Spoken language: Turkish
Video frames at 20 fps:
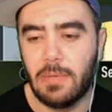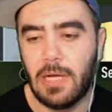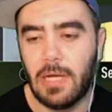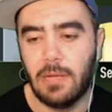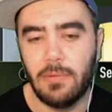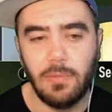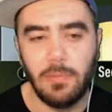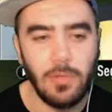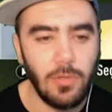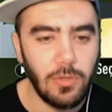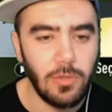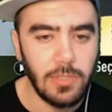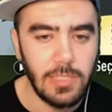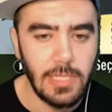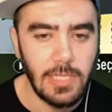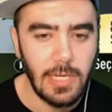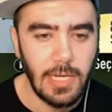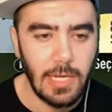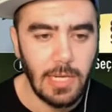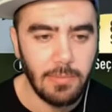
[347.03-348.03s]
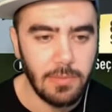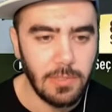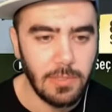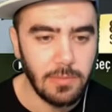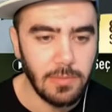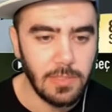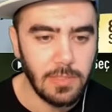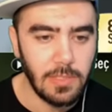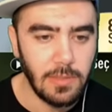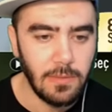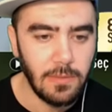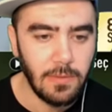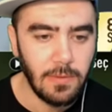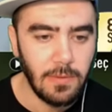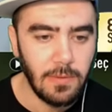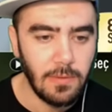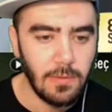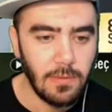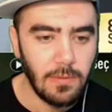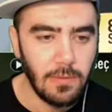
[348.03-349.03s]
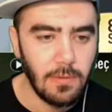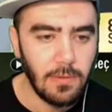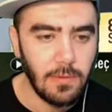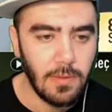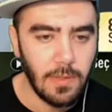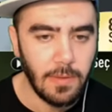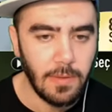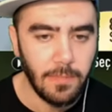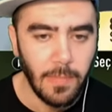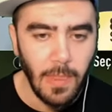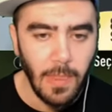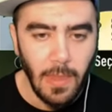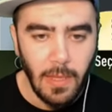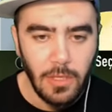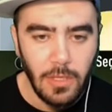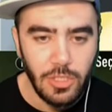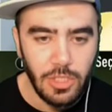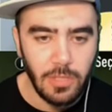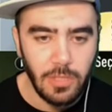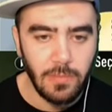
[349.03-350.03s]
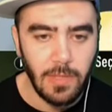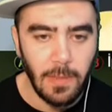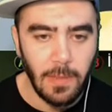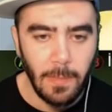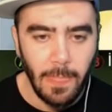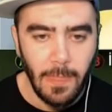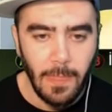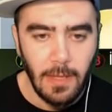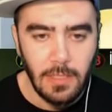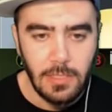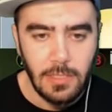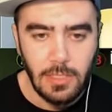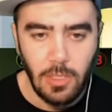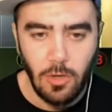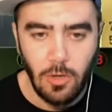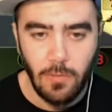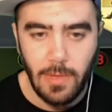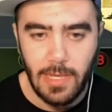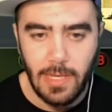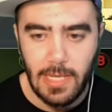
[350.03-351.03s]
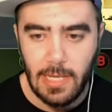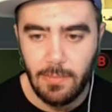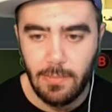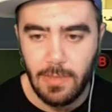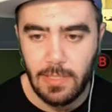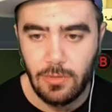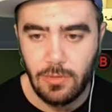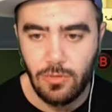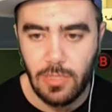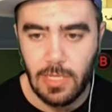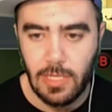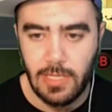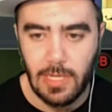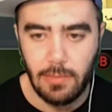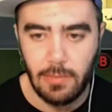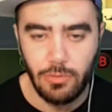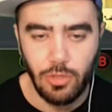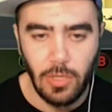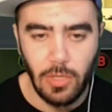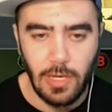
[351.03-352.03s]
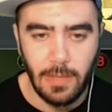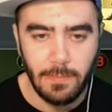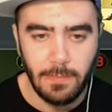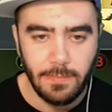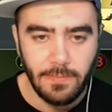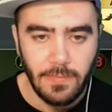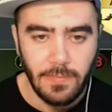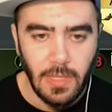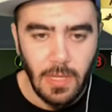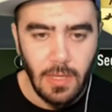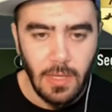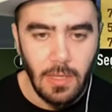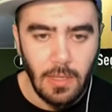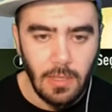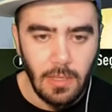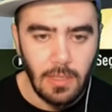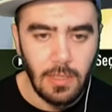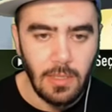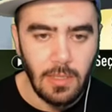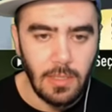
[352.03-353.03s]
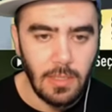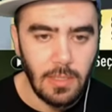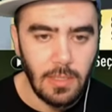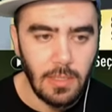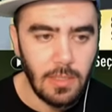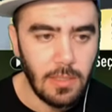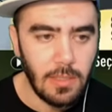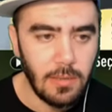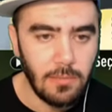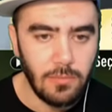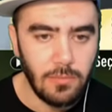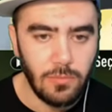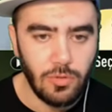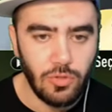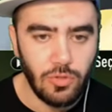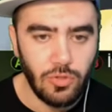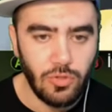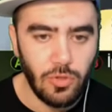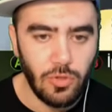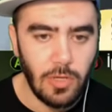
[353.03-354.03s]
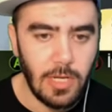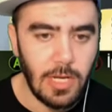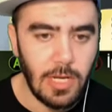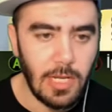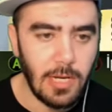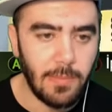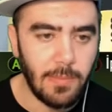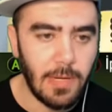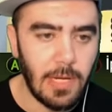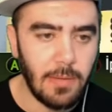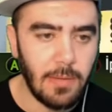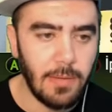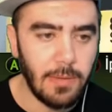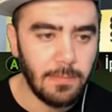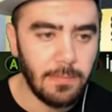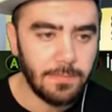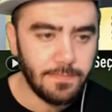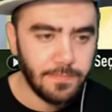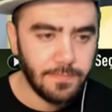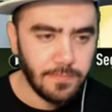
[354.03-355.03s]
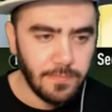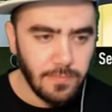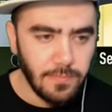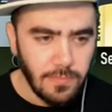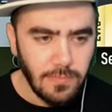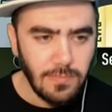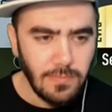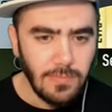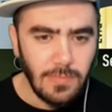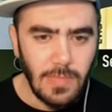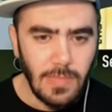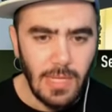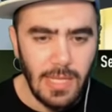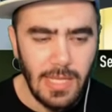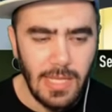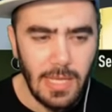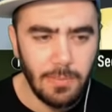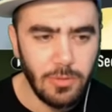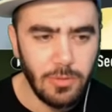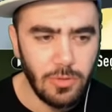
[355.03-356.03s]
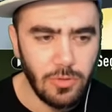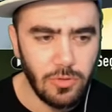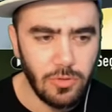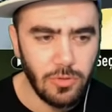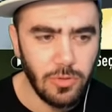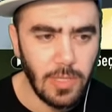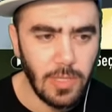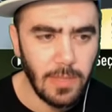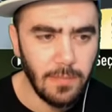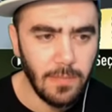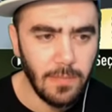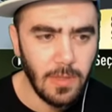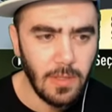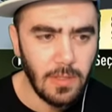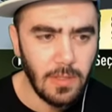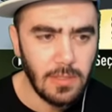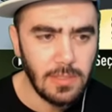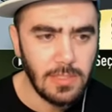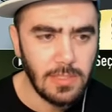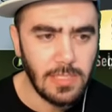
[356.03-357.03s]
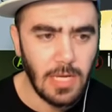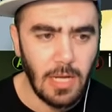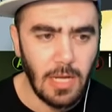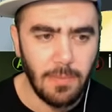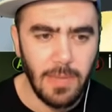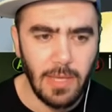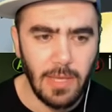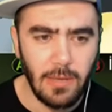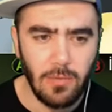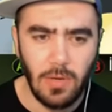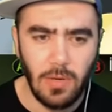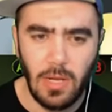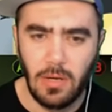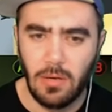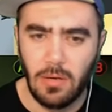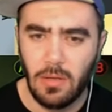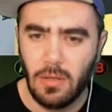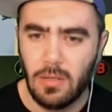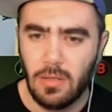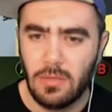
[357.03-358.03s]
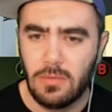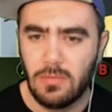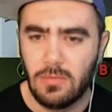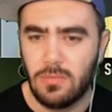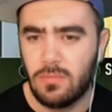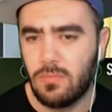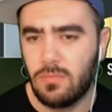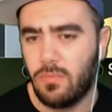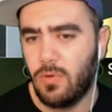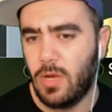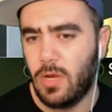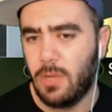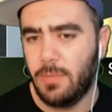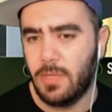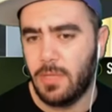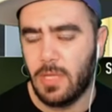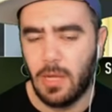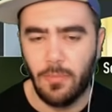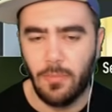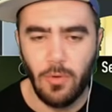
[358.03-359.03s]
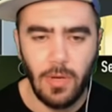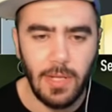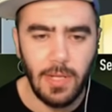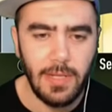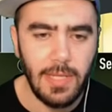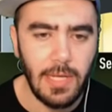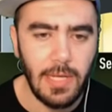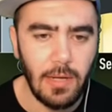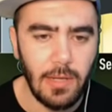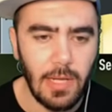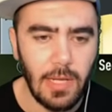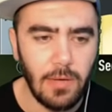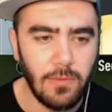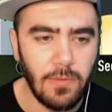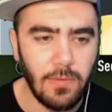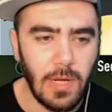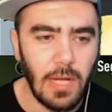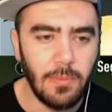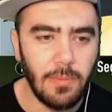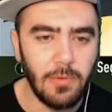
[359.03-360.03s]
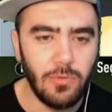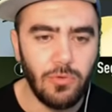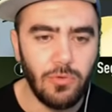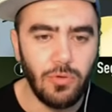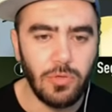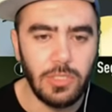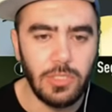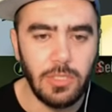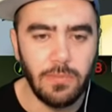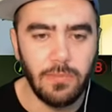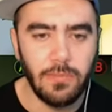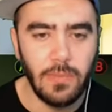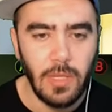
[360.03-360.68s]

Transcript: abi biliyoruz ya ne yaptığımızı. Heh. Şimdi savunmayı gel biraz düzeltelim şöyle. Ee, şöyle alalım abi. Yapıştır şuna. Sağ bek. Ulan böyle miydi ha böyleydi ya. Ya abi Türkçe